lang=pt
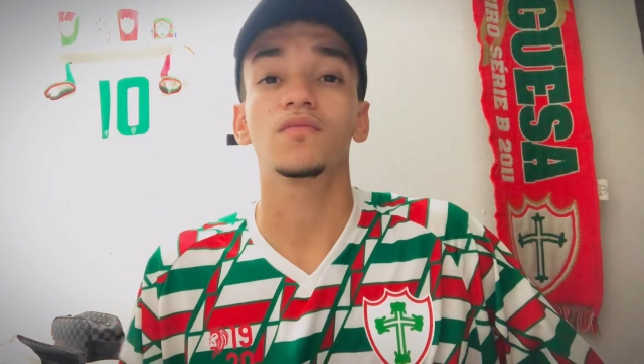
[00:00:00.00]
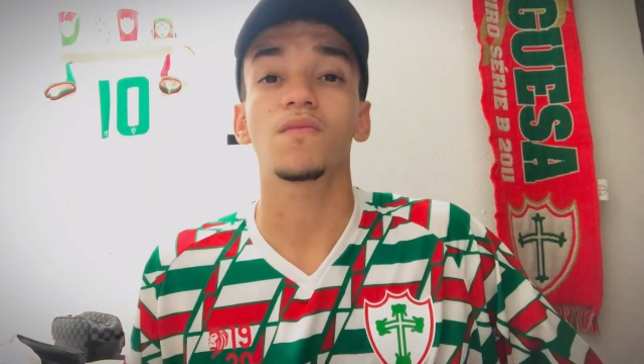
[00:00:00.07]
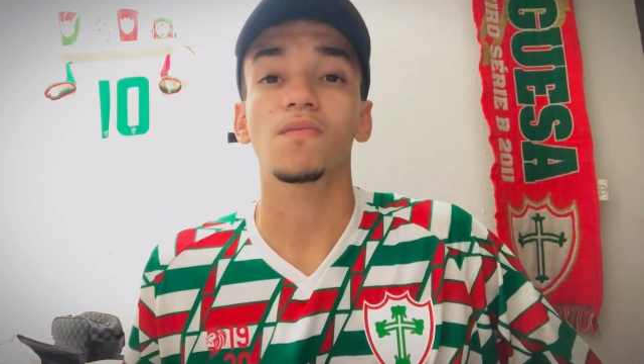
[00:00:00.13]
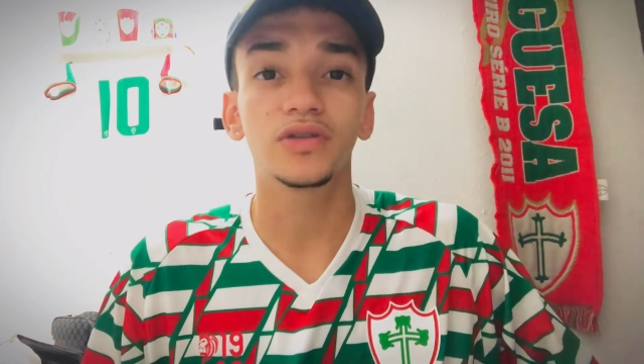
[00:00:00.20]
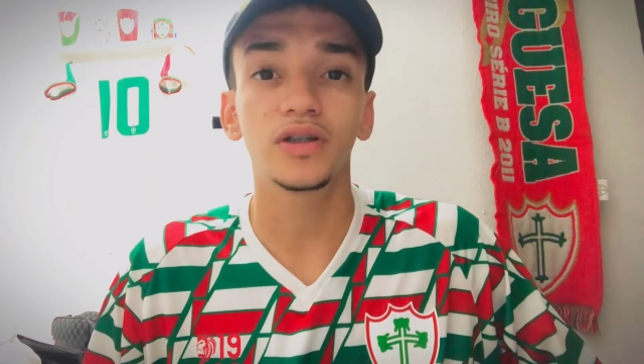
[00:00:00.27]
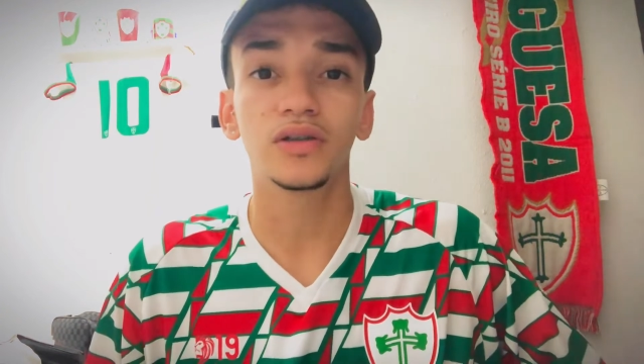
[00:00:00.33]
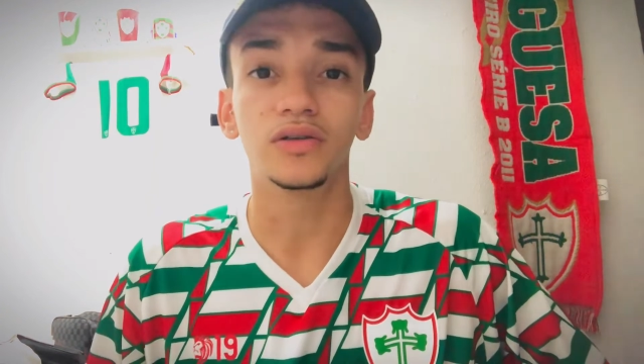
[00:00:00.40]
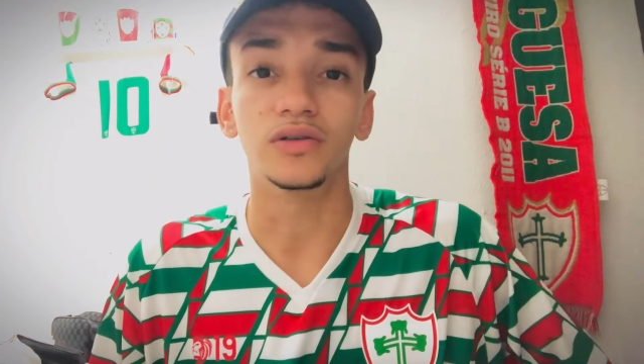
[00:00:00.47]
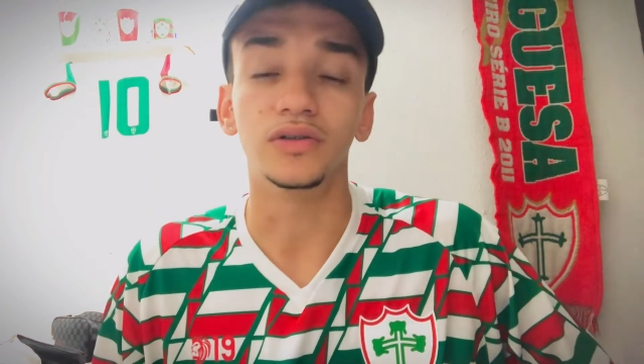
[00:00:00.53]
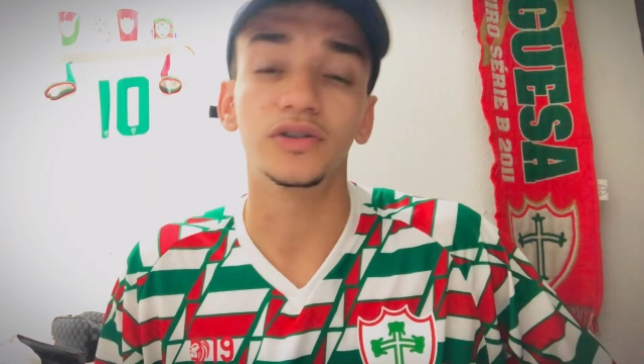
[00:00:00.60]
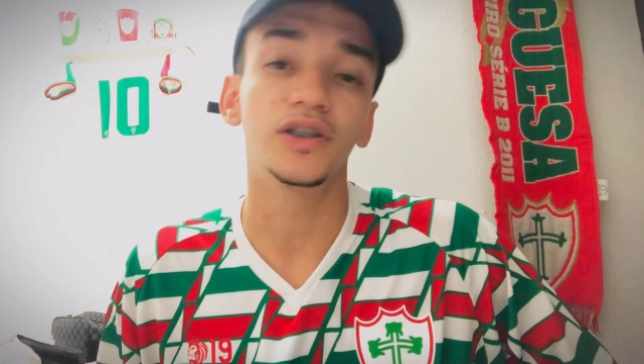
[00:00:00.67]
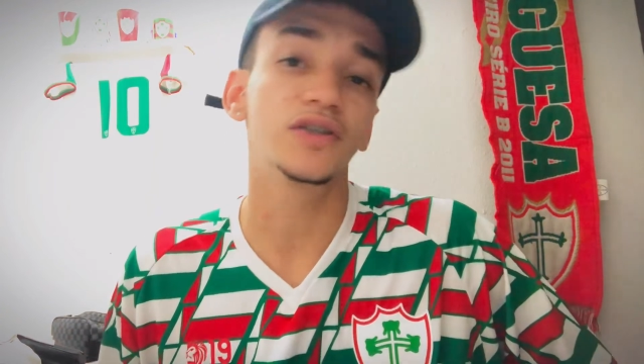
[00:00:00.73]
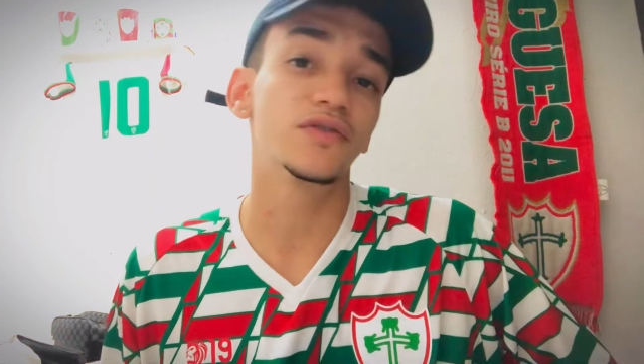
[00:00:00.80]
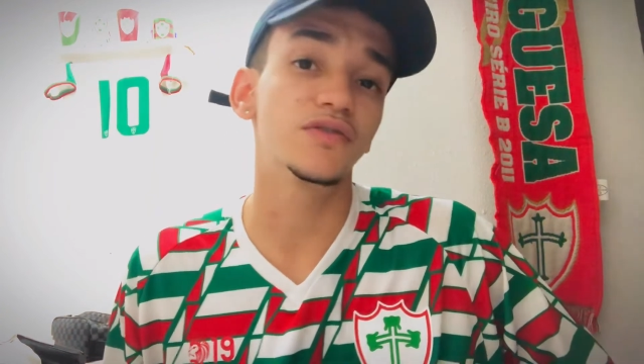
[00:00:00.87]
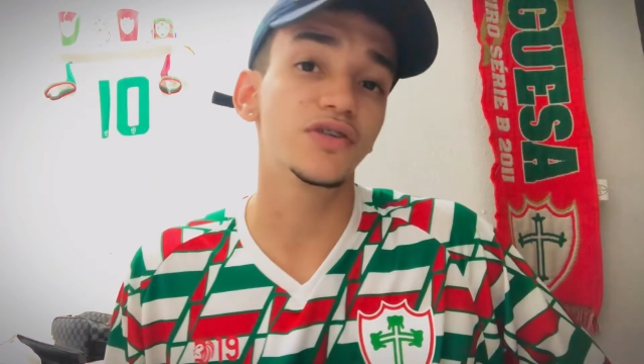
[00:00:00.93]
Torcedor, não
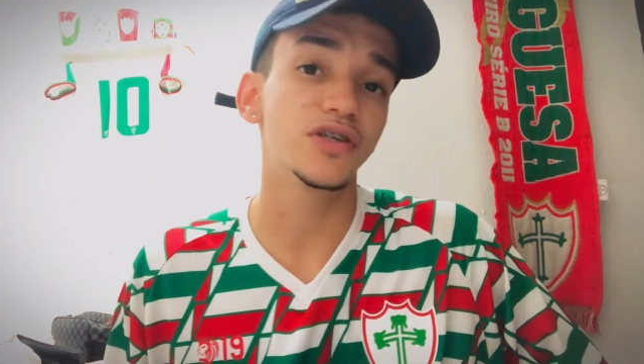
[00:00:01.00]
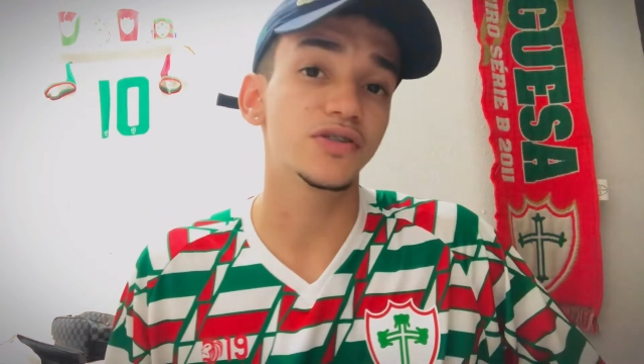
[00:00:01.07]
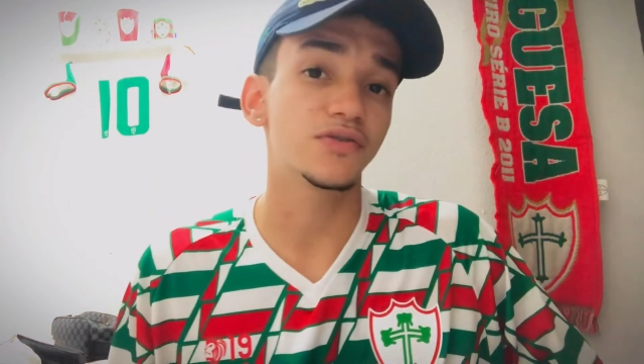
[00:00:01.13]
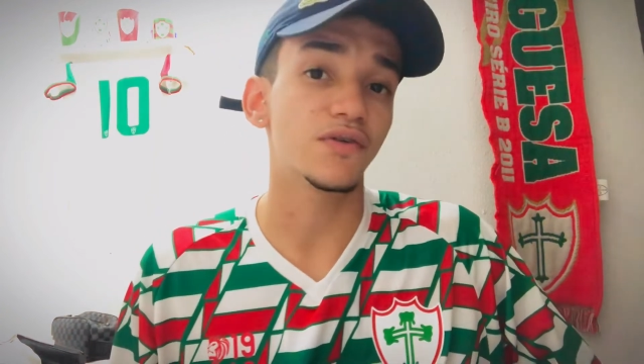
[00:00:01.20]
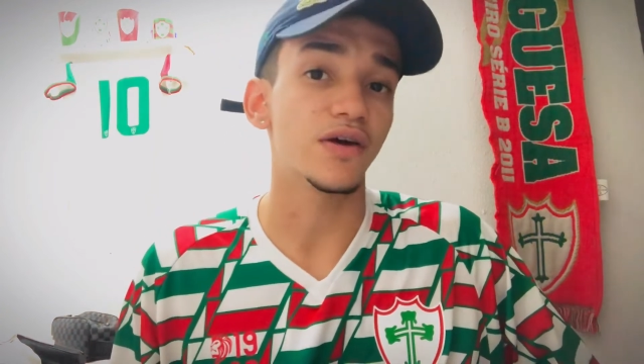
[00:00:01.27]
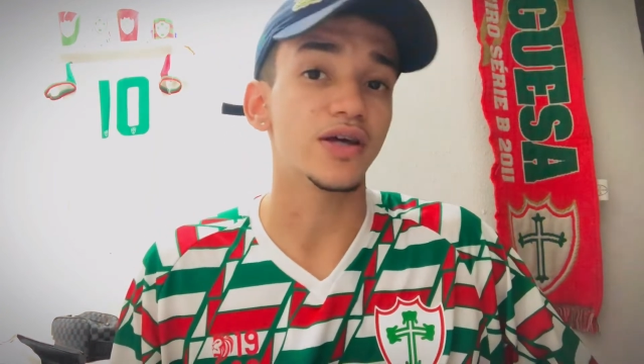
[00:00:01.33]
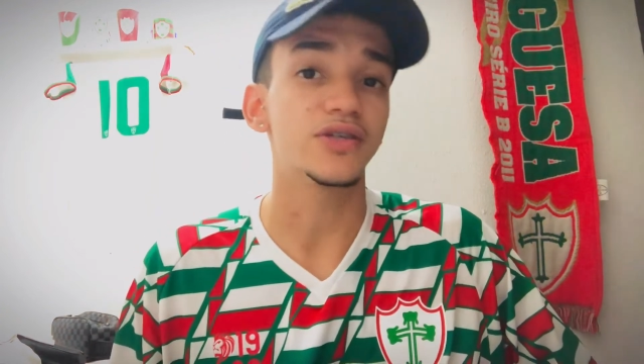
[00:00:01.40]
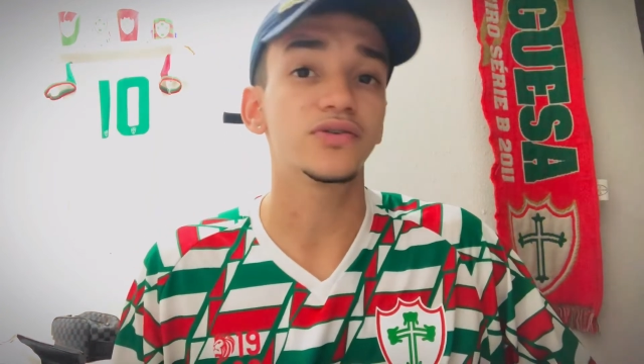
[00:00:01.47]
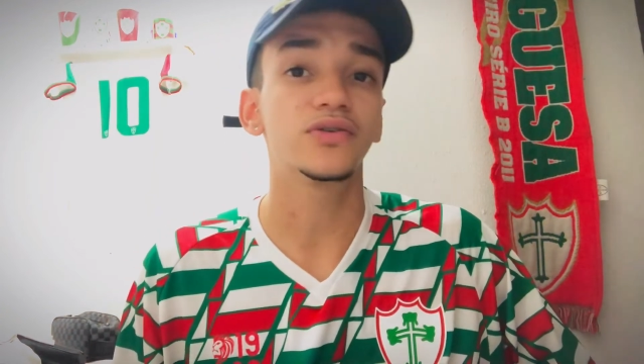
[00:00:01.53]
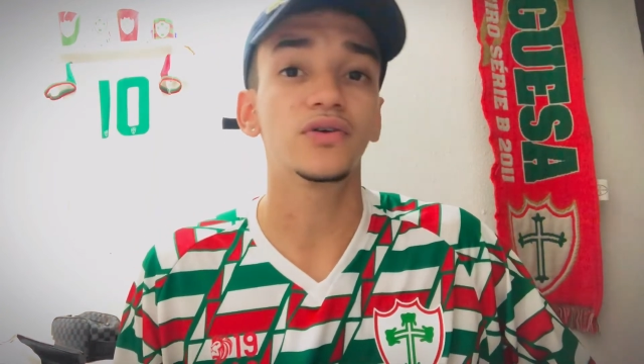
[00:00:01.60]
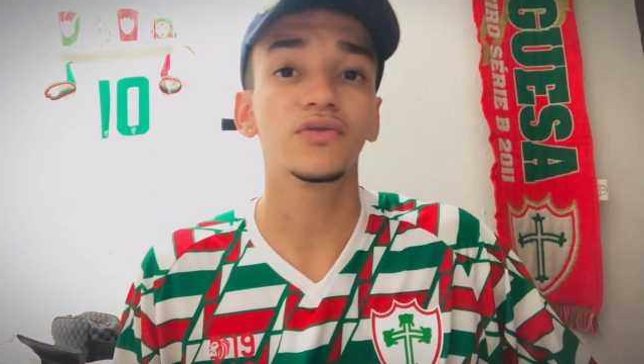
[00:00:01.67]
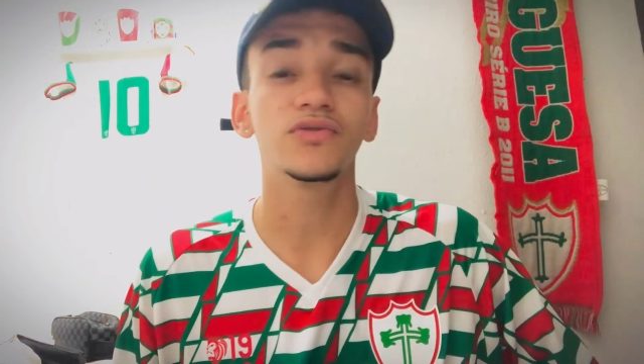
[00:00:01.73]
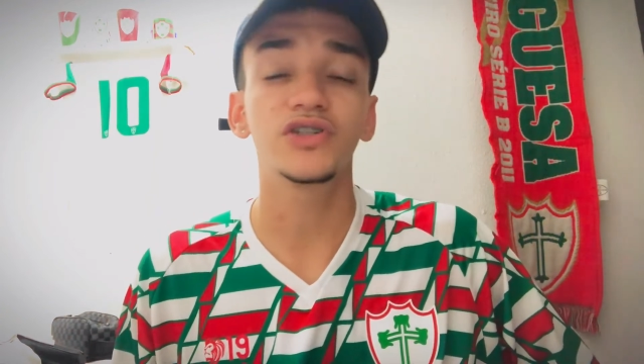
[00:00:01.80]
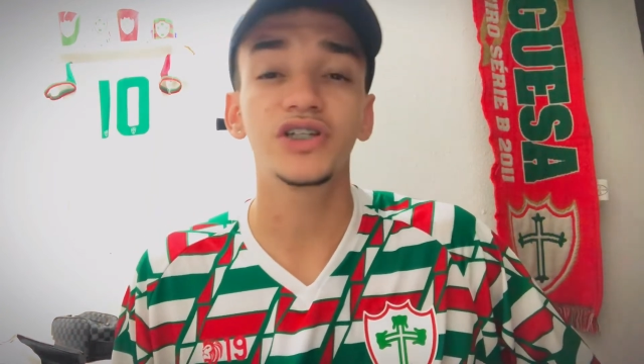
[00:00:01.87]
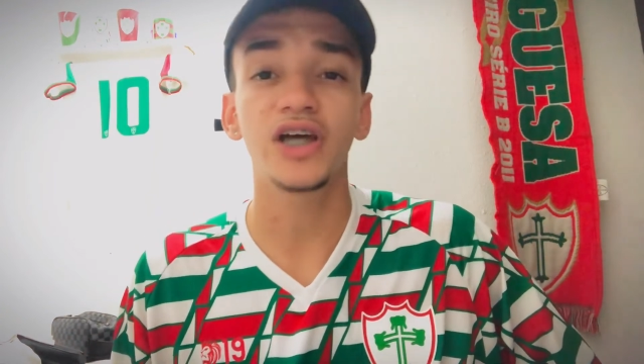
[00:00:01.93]
sei se vocês conhecem ou
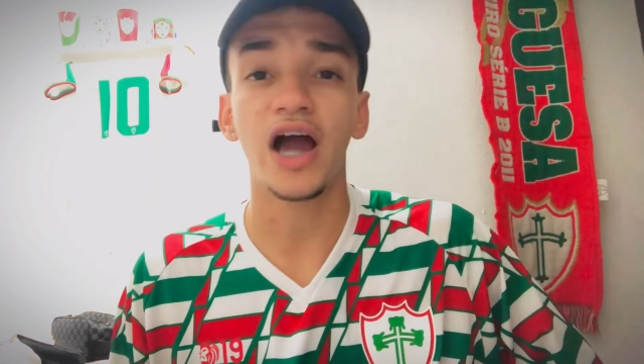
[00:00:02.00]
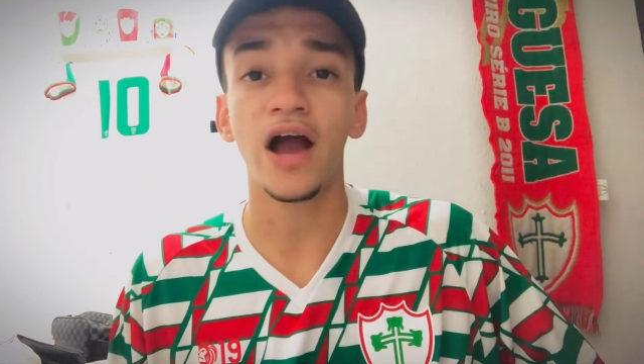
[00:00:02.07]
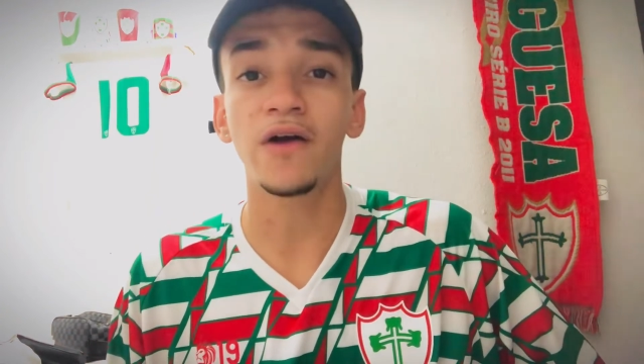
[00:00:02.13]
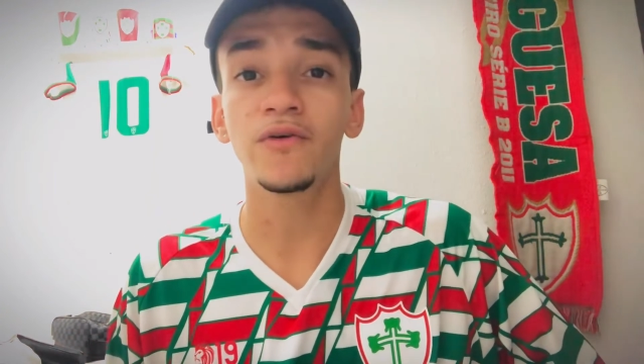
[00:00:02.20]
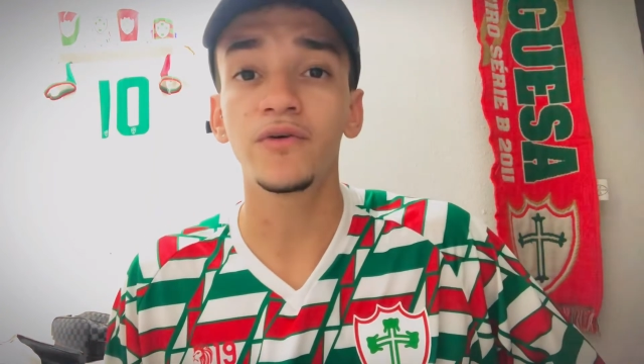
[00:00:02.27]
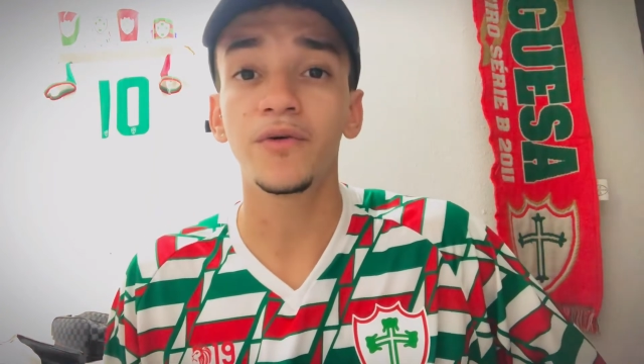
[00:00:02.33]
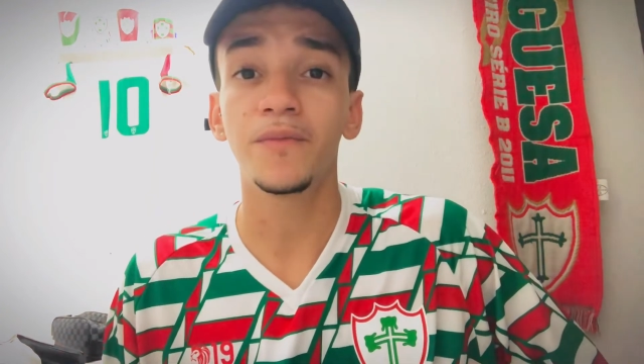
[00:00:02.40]
não o Thiago,